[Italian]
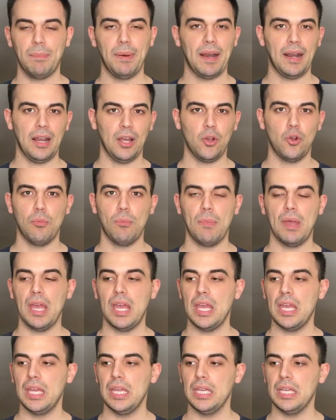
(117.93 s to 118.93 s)
parla con
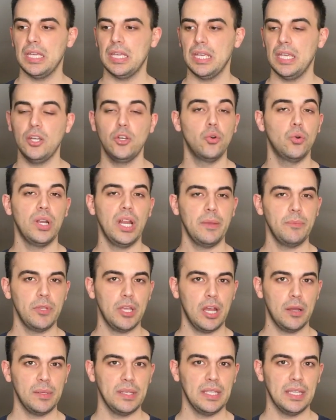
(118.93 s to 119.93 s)
me e che non è
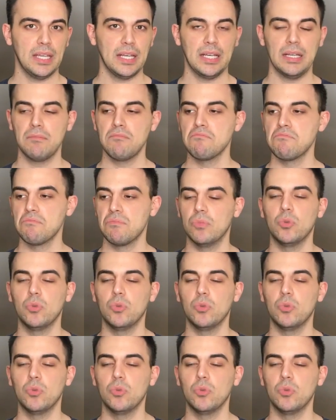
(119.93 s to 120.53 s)
mia amica